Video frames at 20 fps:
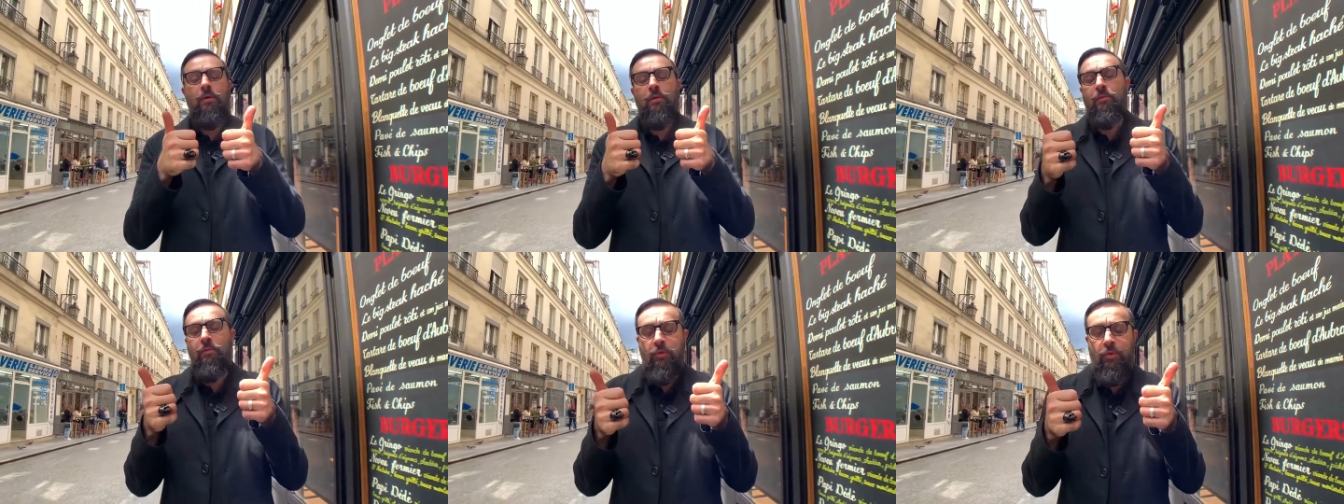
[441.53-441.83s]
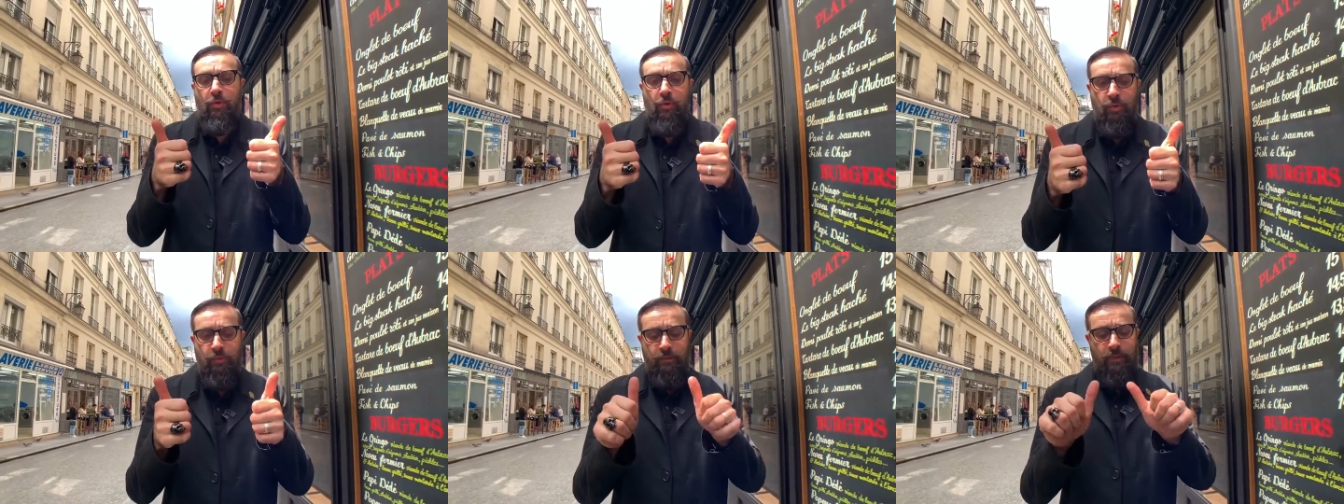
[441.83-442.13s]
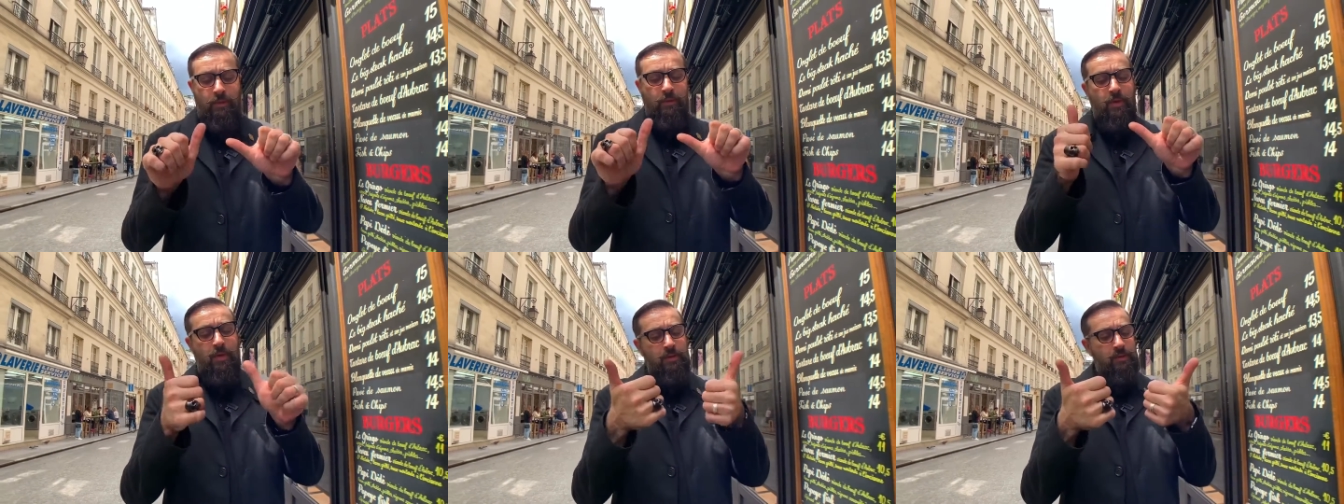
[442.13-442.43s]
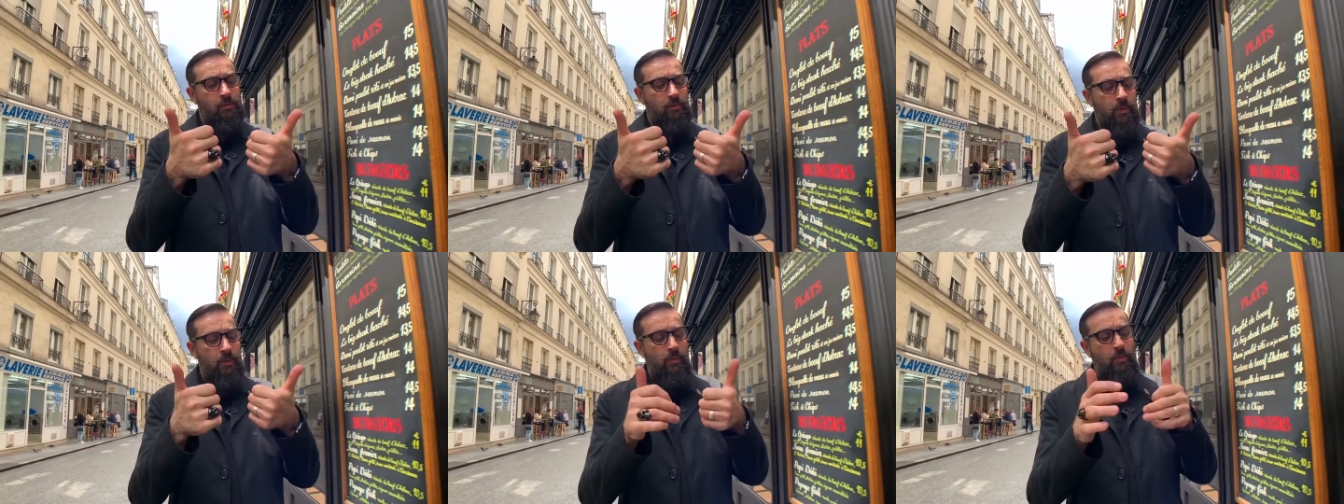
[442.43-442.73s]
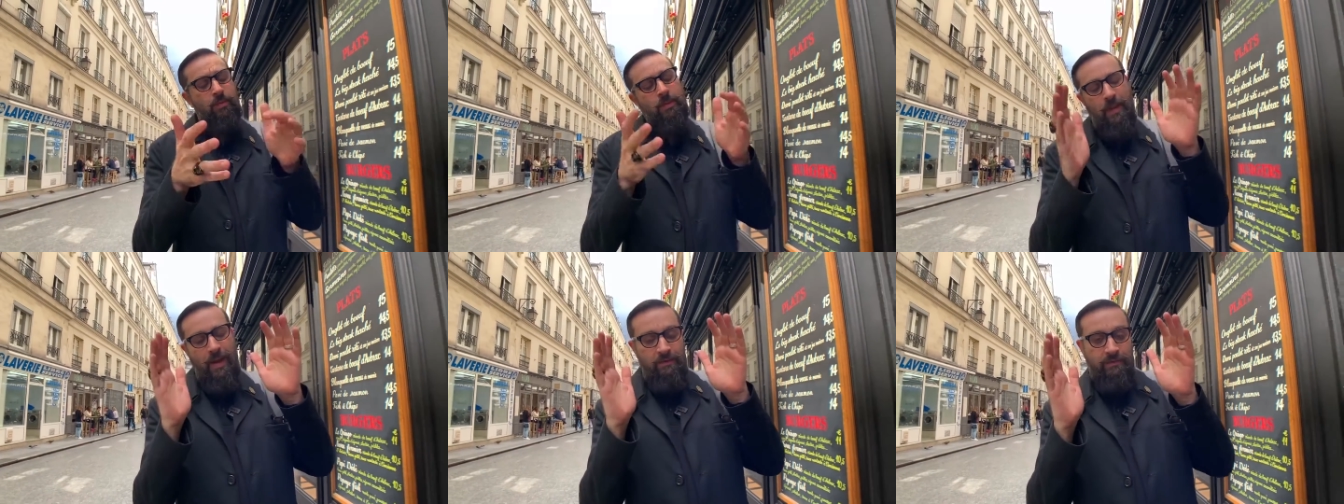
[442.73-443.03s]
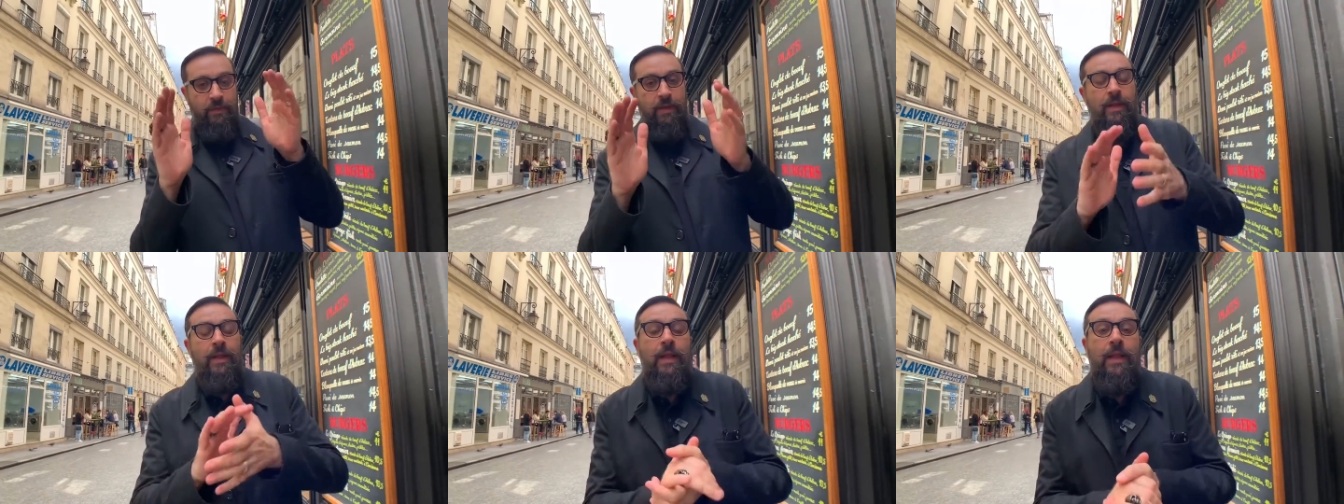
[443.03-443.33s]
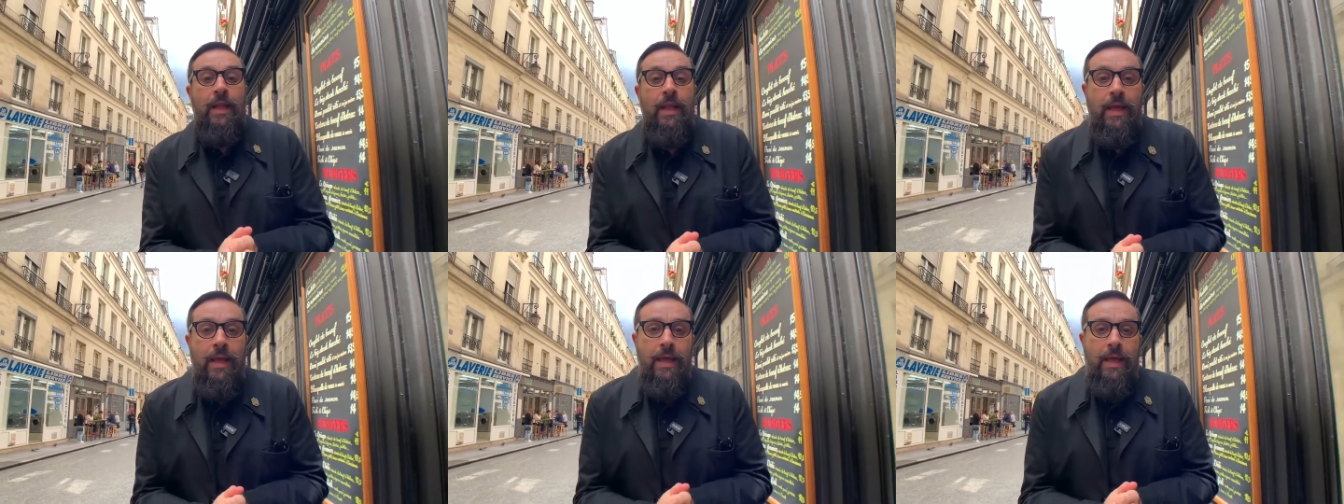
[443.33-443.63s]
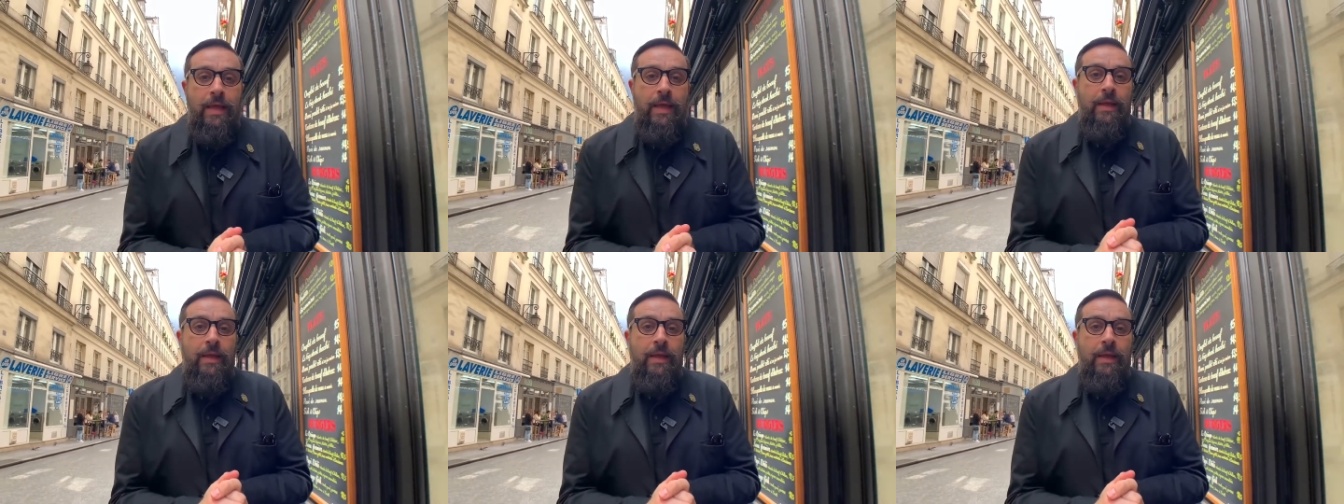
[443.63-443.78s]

bleu. Enfin, moi, ils sont pas bleus. Bon, bref.